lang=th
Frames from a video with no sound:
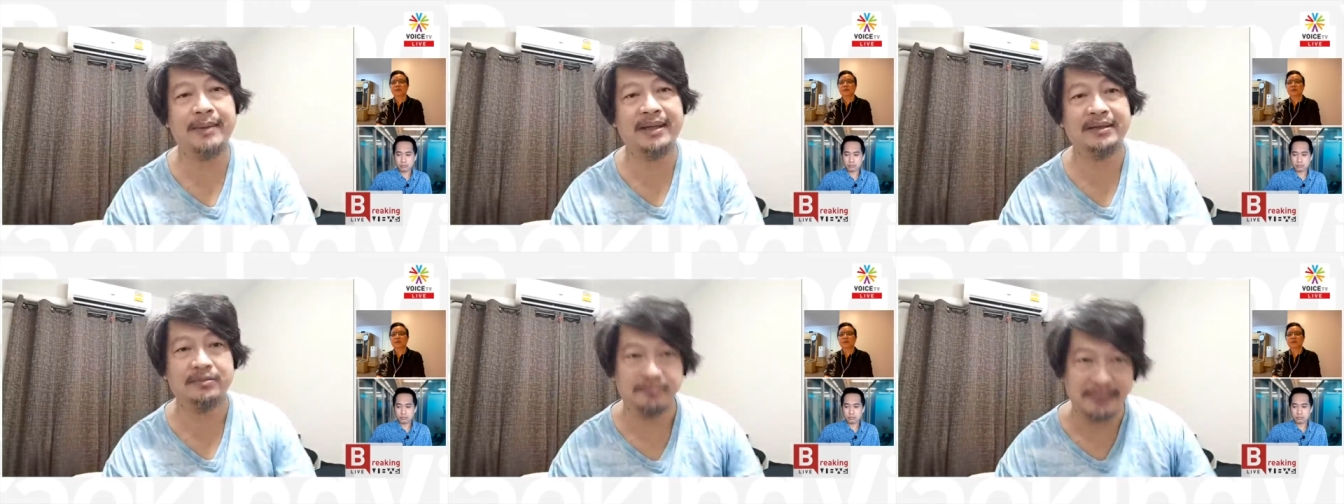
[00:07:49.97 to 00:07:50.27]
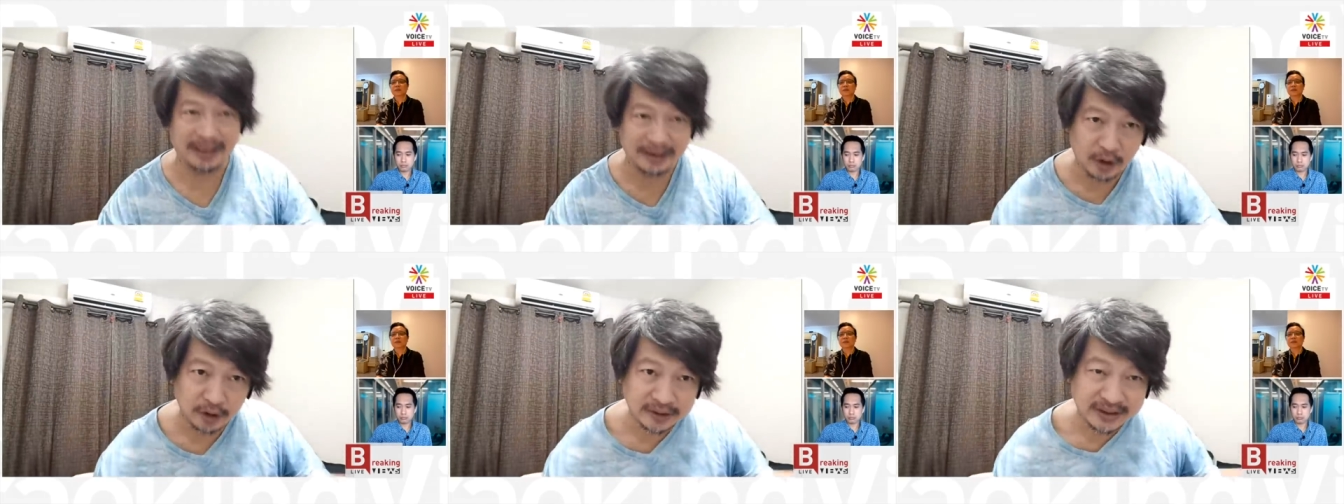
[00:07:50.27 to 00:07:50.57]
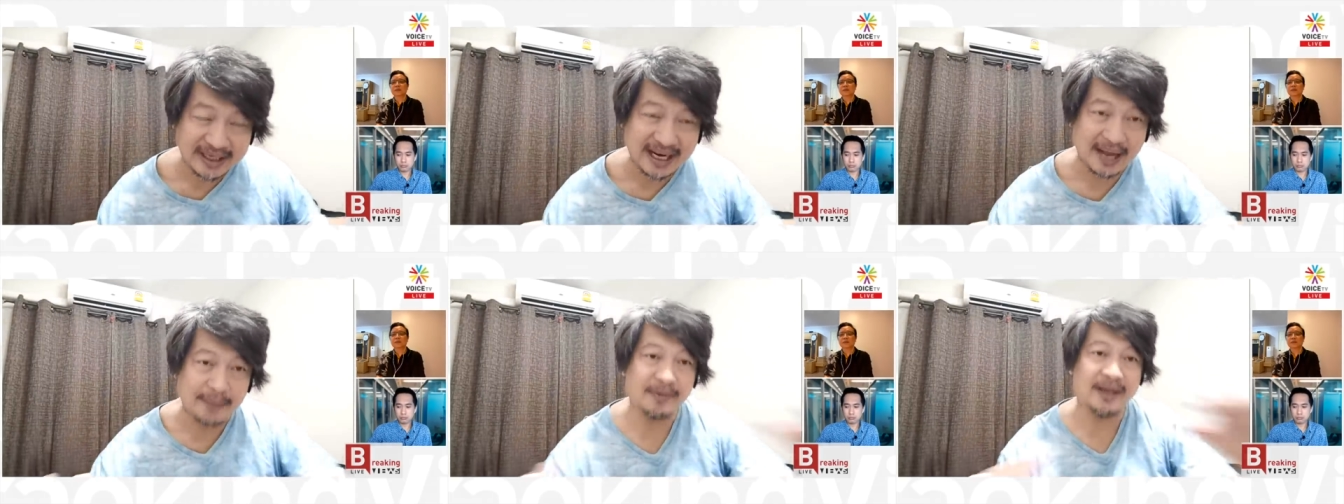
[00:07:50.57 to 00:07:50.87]
ลายมันมัน
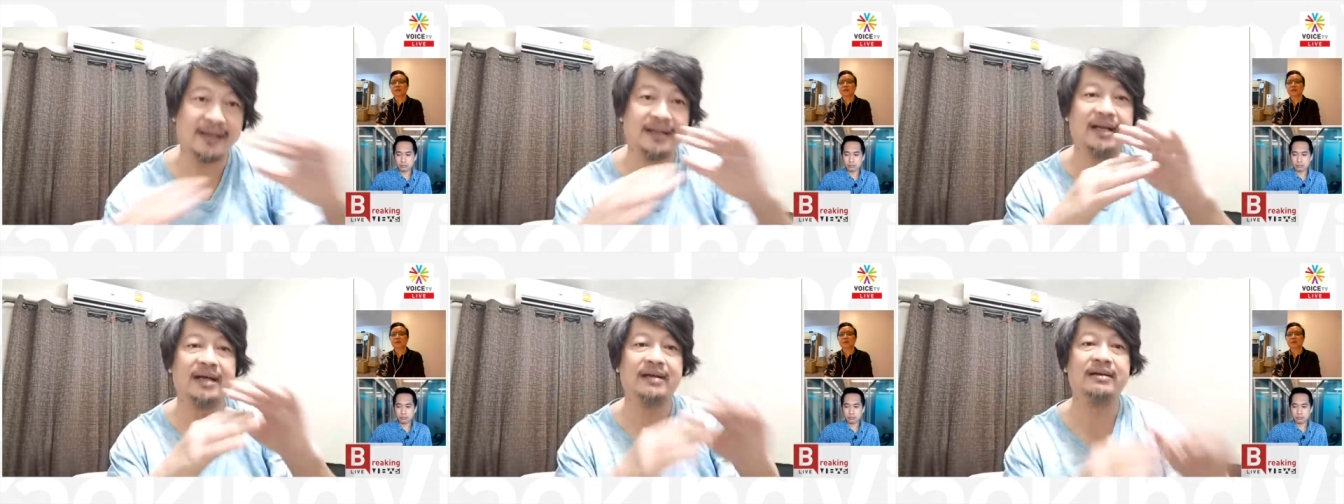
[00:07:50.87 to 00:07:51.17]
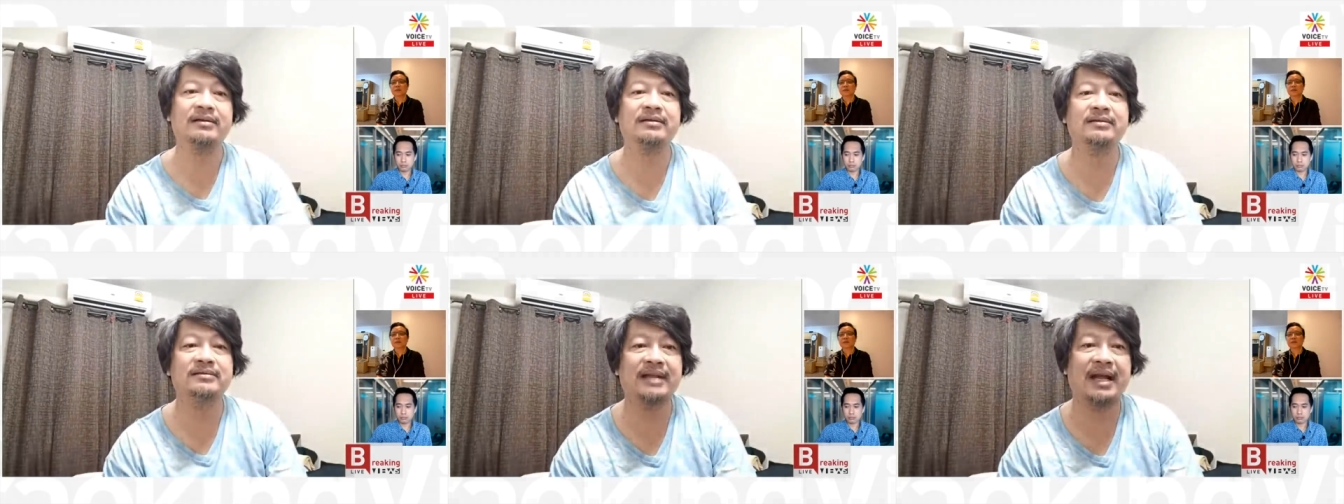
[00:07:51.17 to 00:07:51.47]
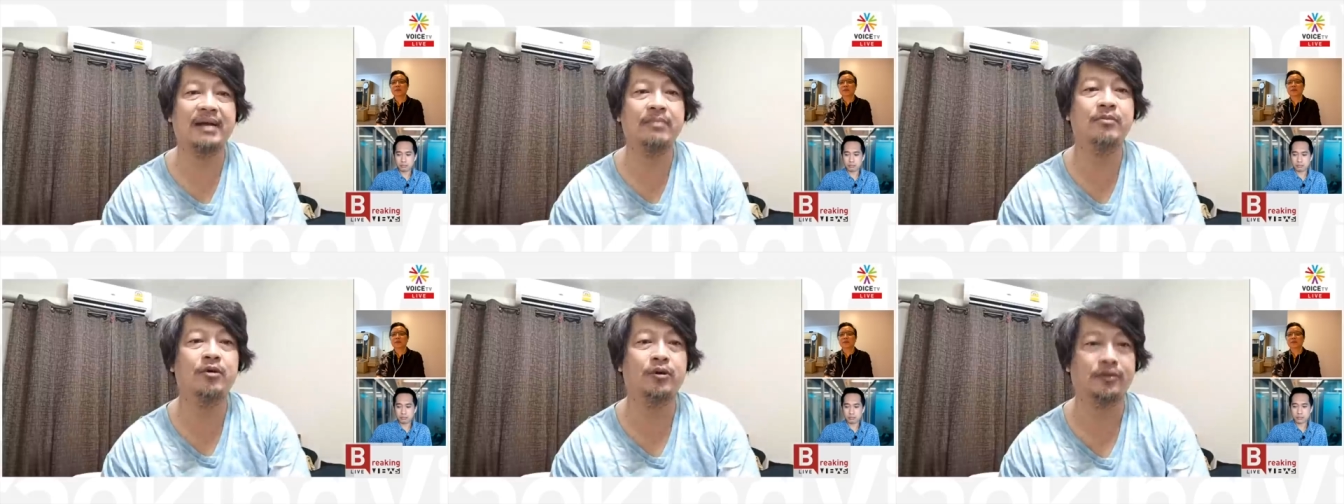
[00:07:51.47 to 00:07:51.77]
ก็จะรับกันทั้ง
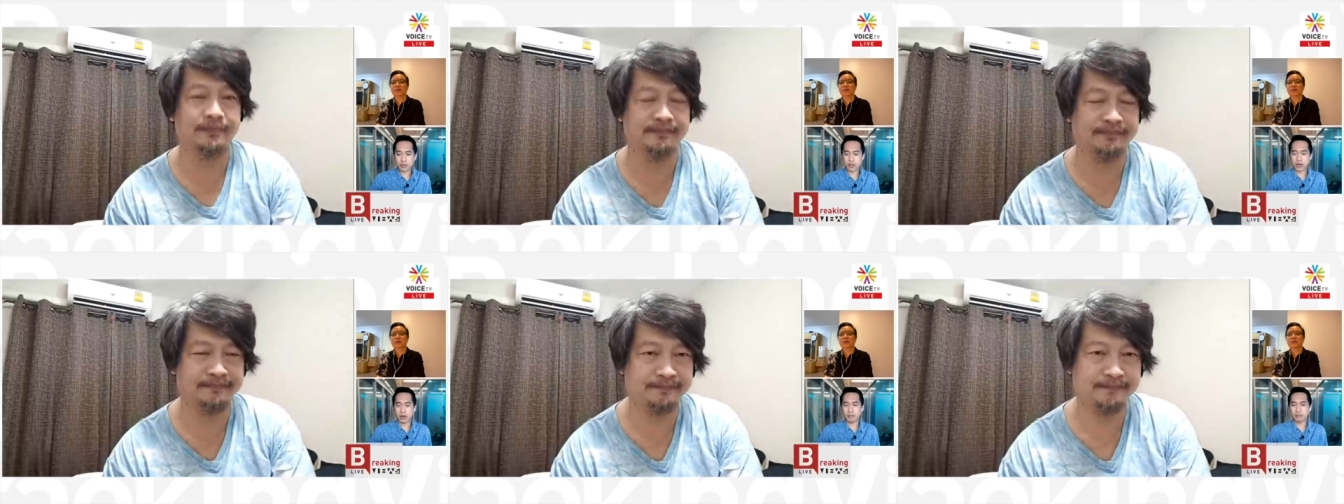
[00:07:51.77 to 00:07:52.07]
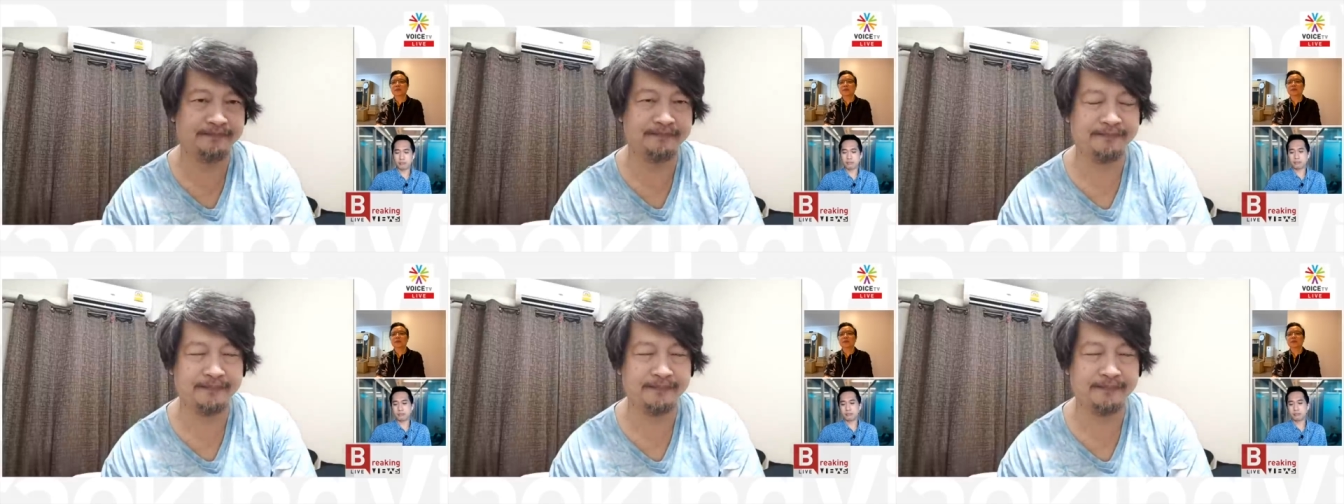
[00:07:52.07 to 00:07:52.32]
ทั้งหมดครับ